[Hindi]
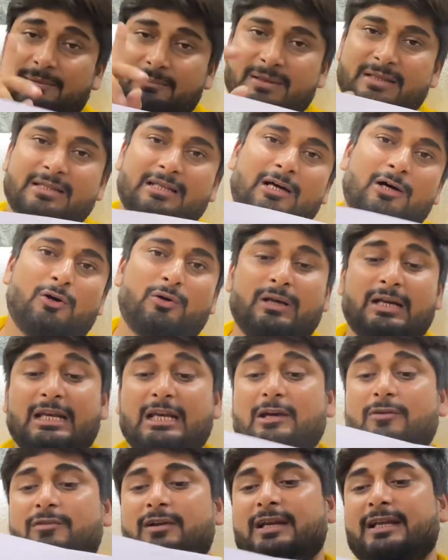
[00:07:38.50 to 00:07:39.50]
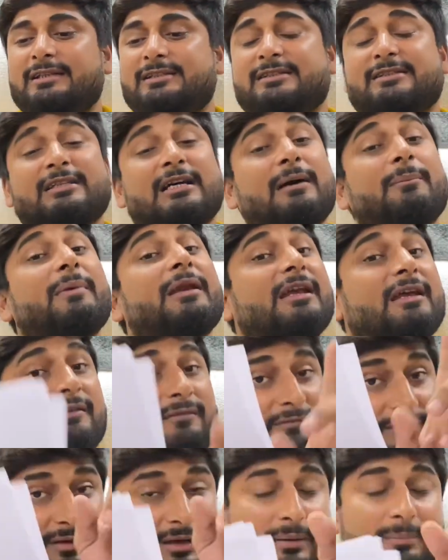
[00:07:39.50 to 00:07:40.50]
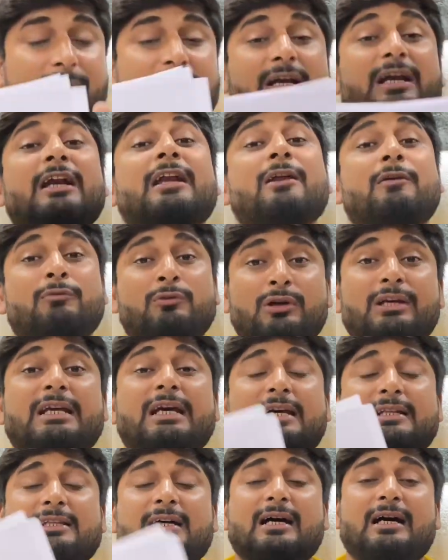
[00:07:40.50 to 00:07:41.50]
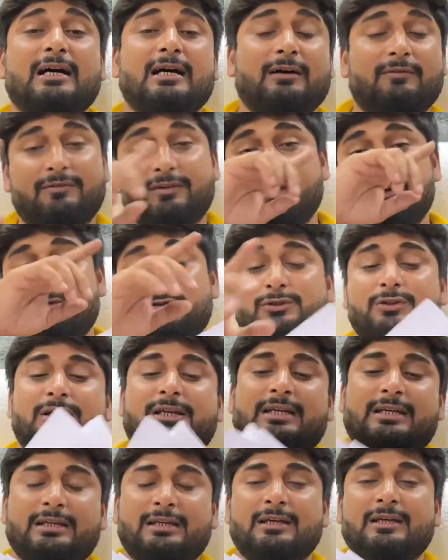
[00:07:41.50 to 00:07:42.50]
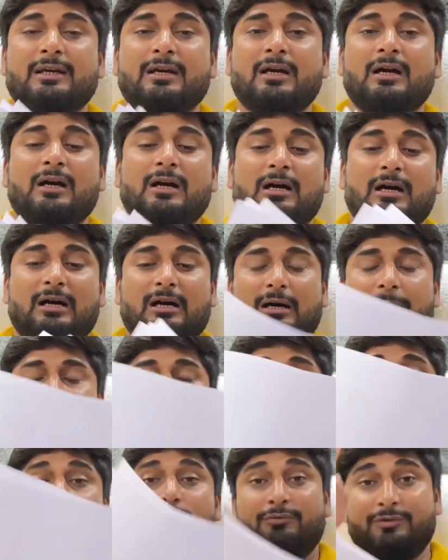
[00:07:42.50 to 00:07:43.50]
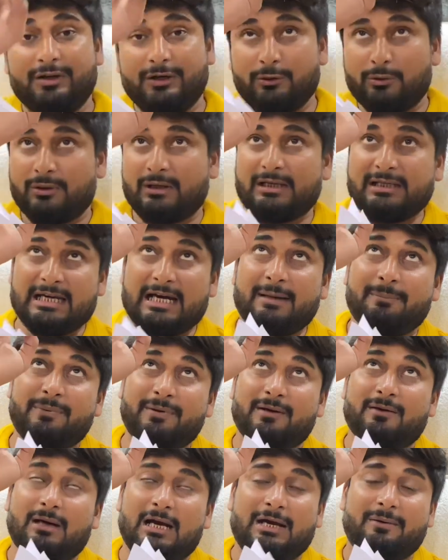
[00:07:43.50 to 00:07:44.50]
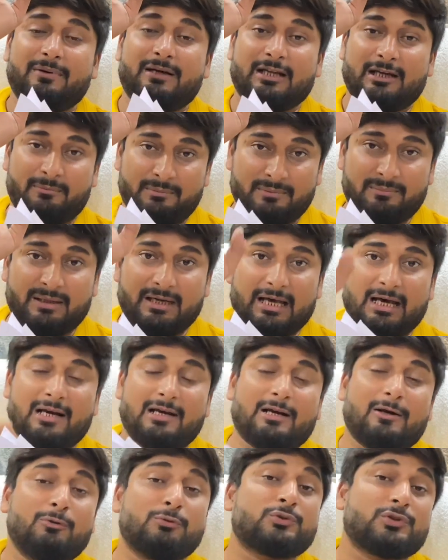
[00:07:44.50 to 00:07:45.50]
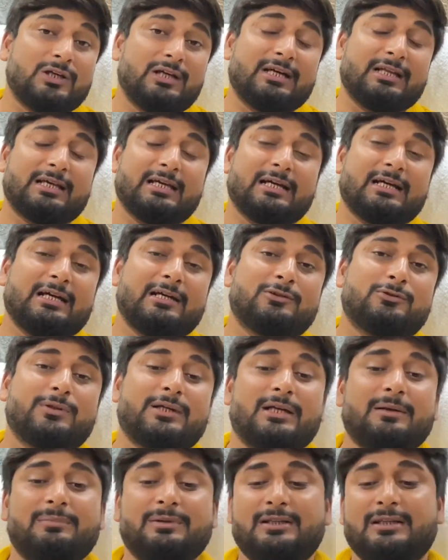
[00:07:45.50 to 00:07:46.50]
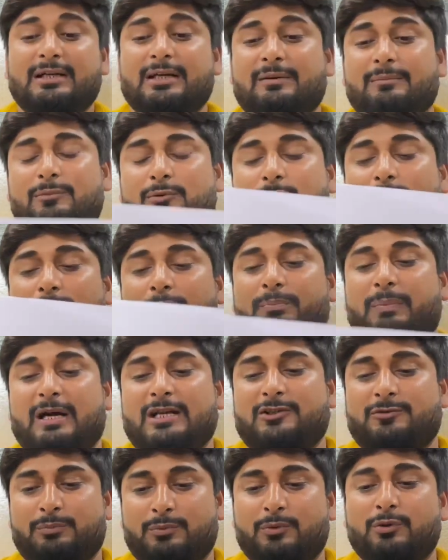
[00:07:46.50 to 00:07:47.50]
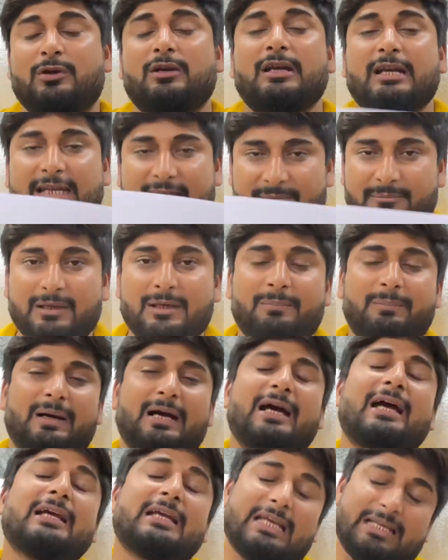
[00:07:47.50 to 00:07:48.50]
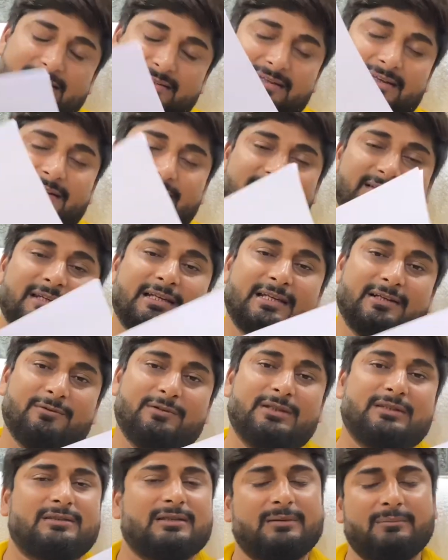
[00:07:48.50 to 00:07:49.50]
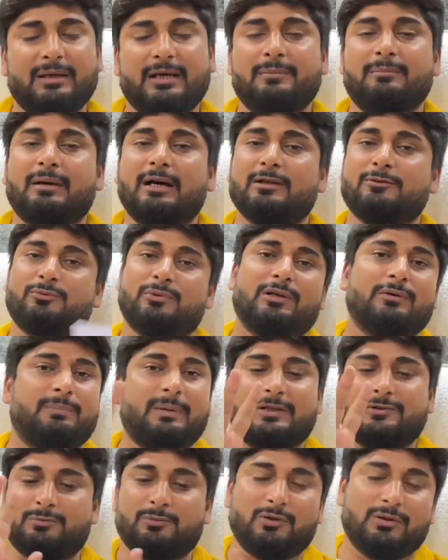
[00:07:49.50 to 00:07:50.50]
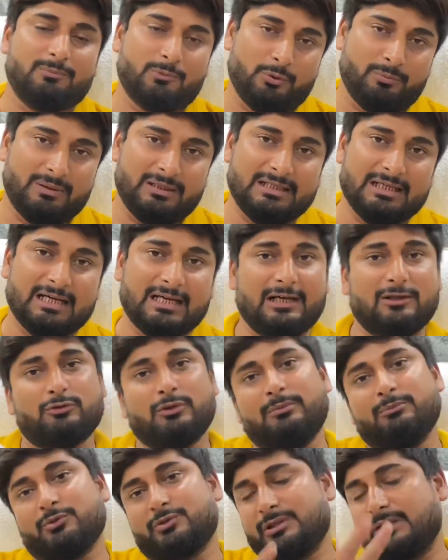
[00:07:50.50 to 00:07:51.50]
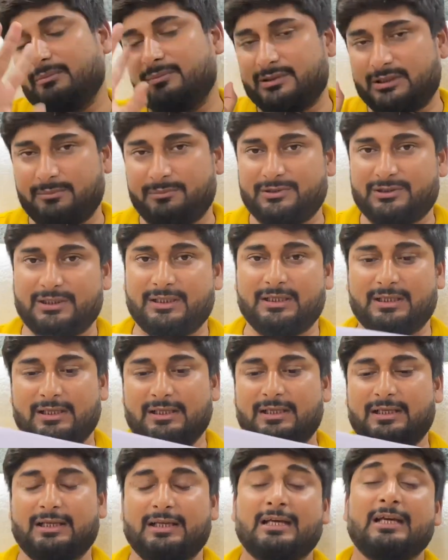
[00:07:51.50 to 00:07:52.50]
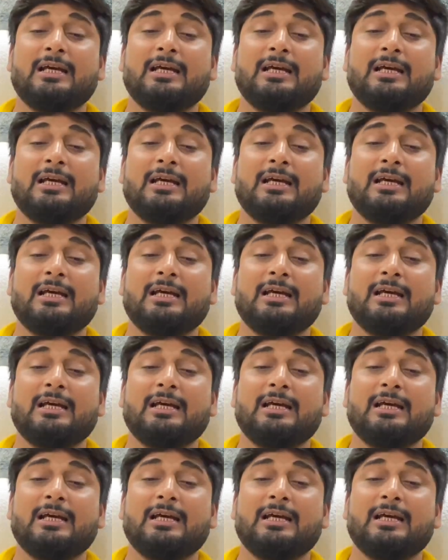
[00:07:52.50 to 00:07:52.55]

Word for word: बंदा और है लवली जिसका मैंने इंटरव्यू लिया था वीडियो जो है कि आपको वीडियो का यहाँ पे आई बटन में मैं डाल रहा हूँ उस लड़के का जो है कि अभी तक हमको पासपोर्ट नहीं मिल पाया है किसी रीजन की वजह से हमारी बात हो रही है पासपोर्ट हमको मिल जाएगा तो हम उसका भी सबमिशन कर देंगे